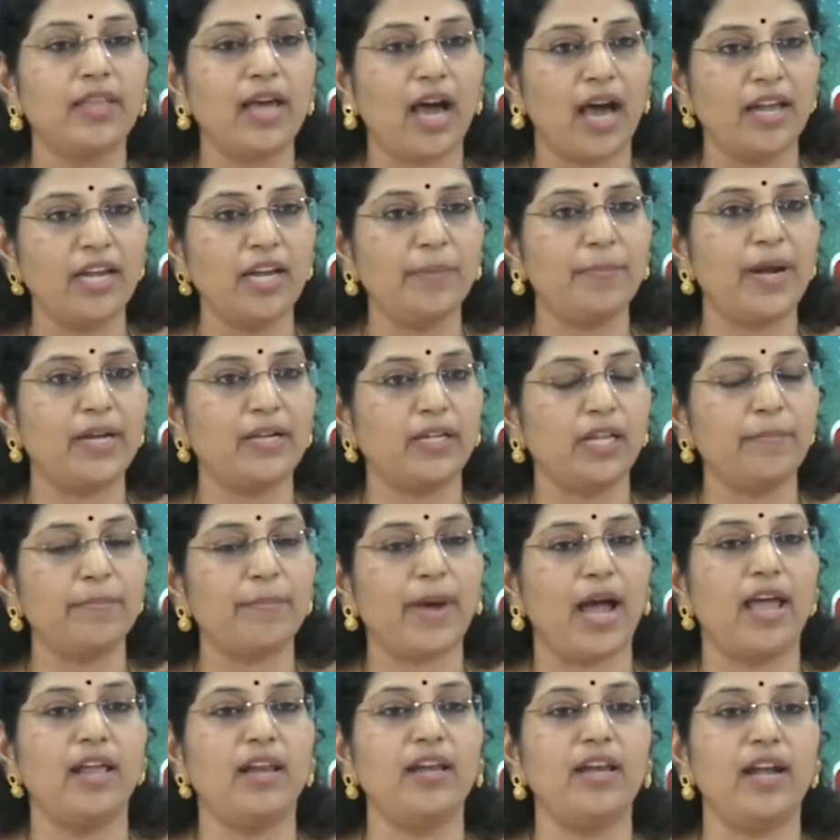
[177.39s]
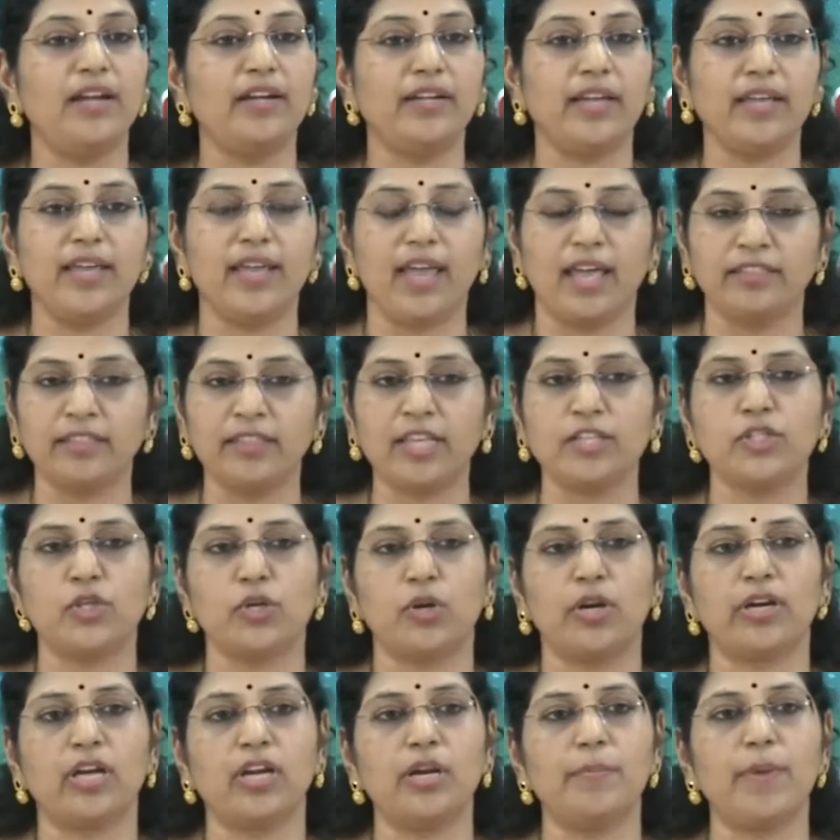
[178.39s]
దాన్ని బట్టి మహిళలంటే ఎంత
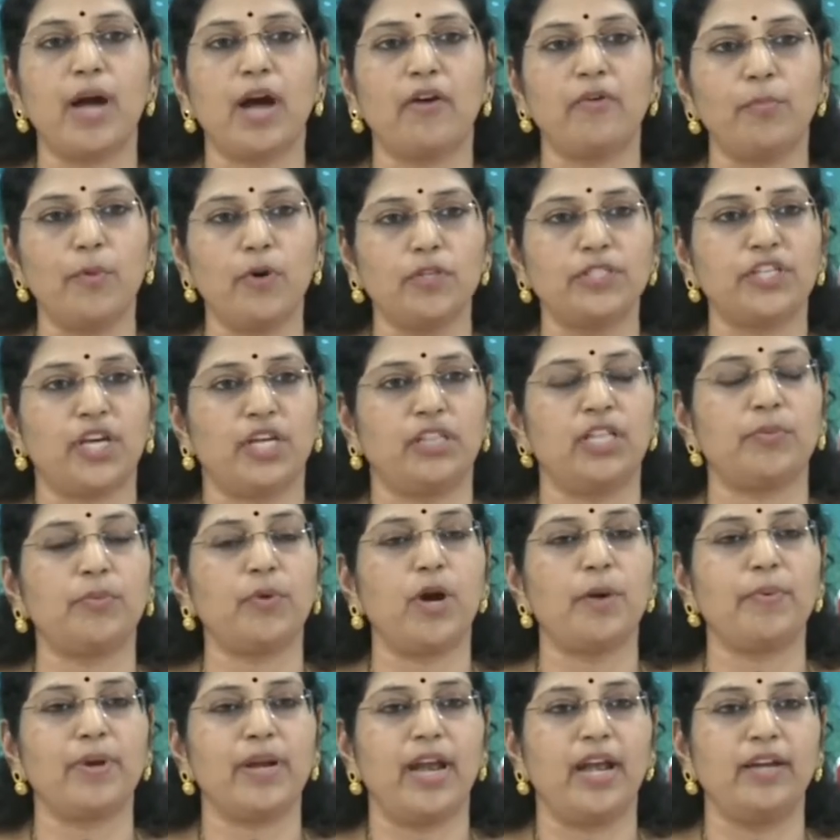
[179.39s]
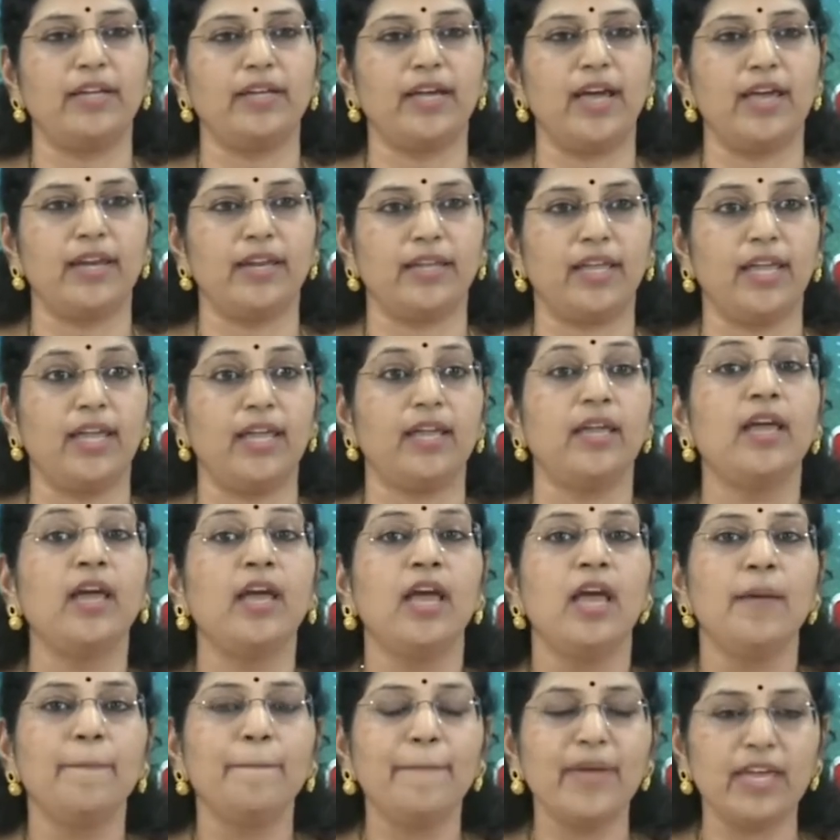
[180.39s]
చులకన భావమో చంద్రబాబు నాయుడు గారికి
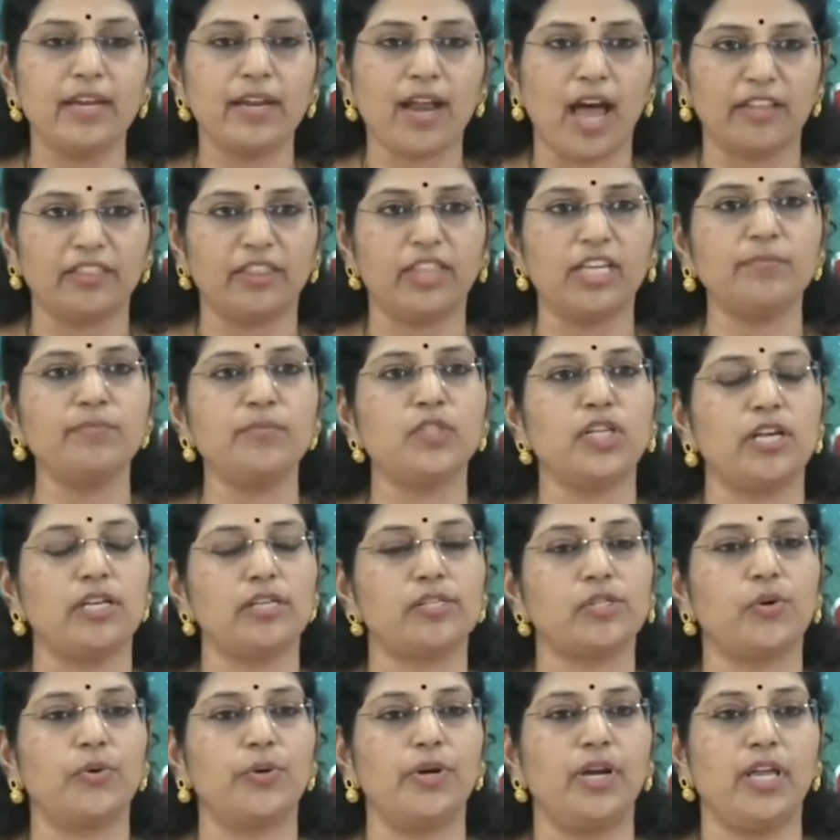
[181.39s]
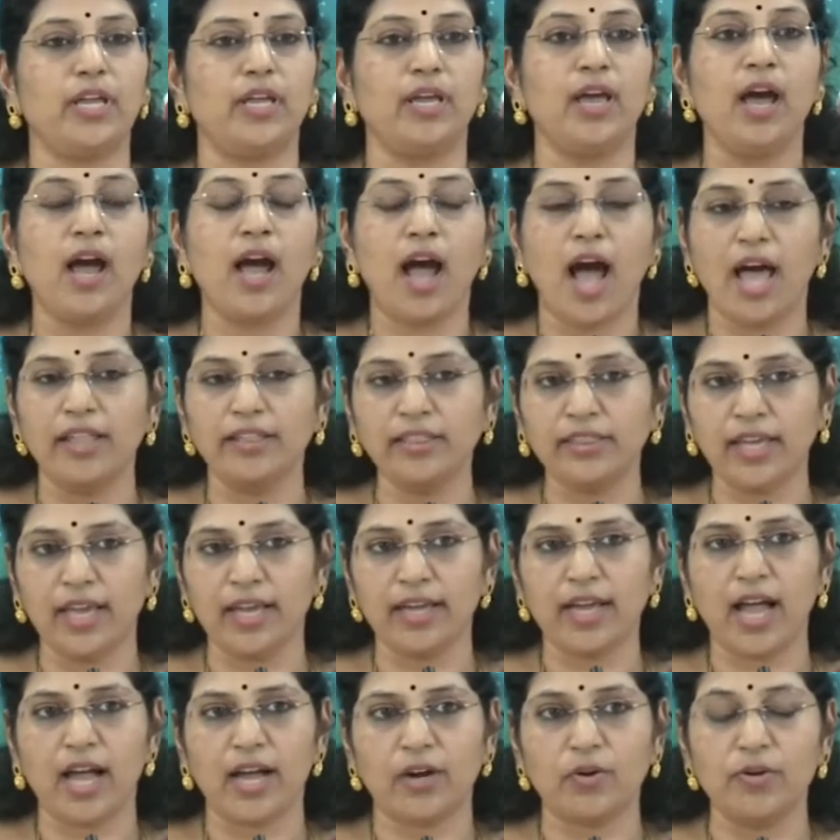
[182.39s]
మీరు అర్థం చేసుకోండి
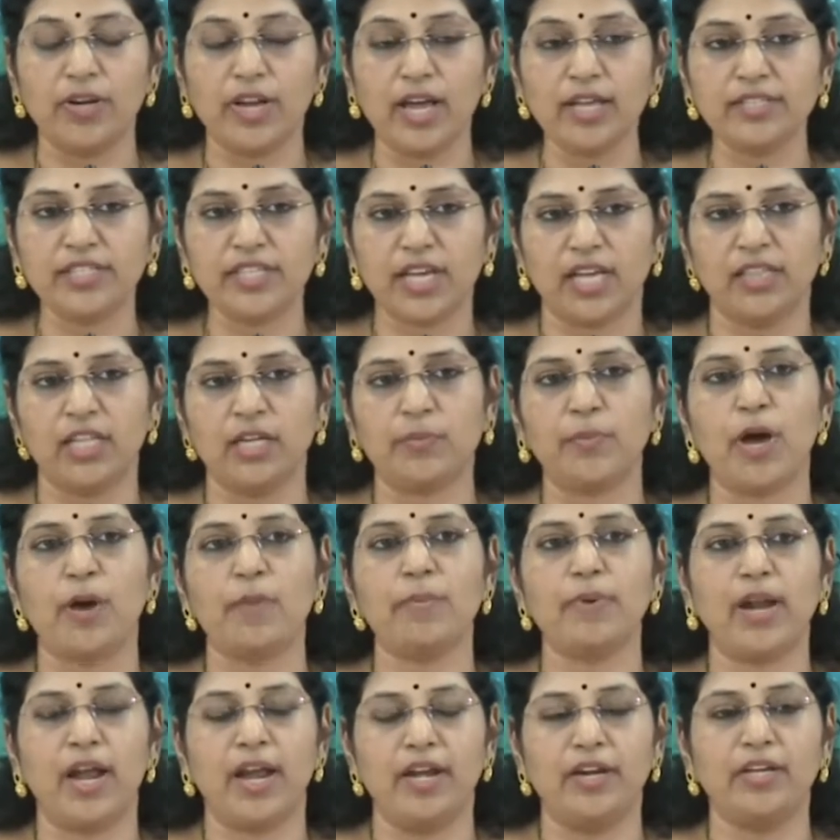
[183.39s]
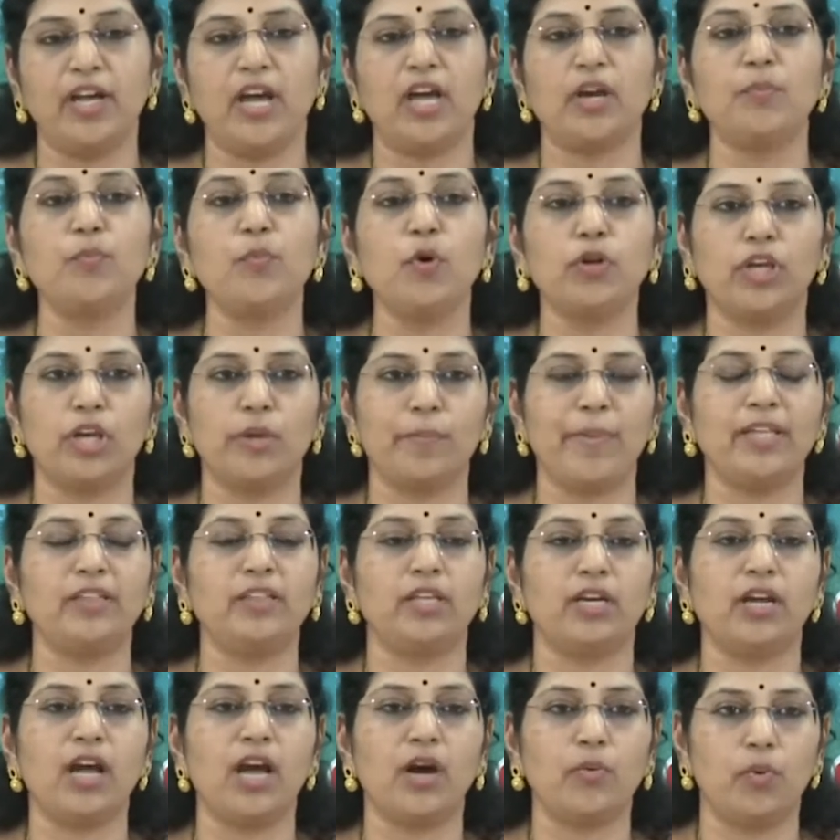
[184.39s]
అంతేకాకుండా చంద్రబాబు నాయుడు గారు
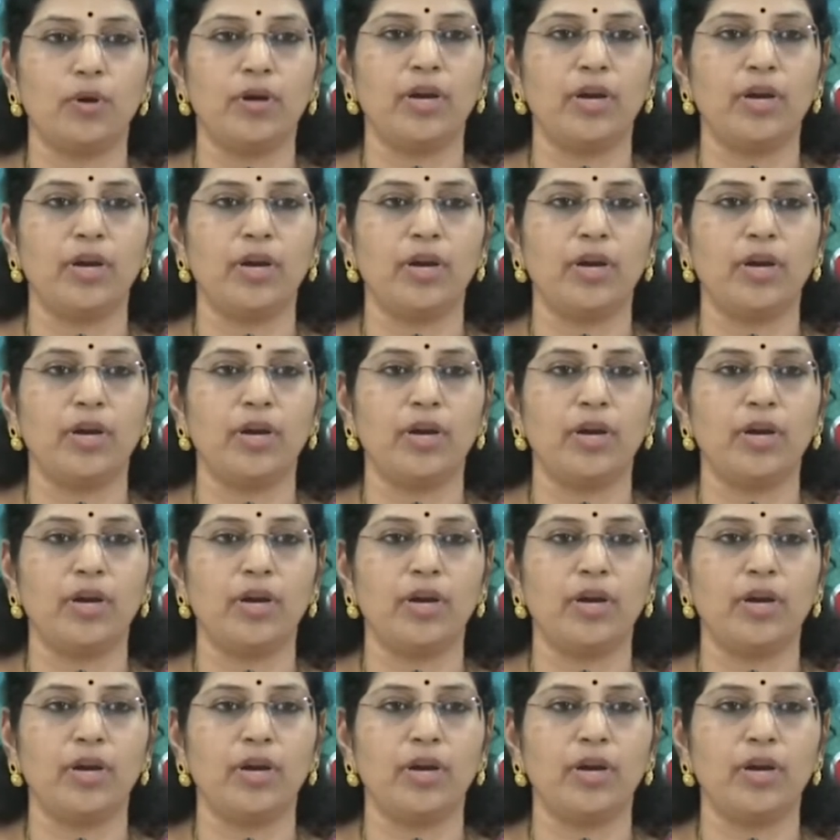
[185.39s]
ముఖ్యమంత్రిగా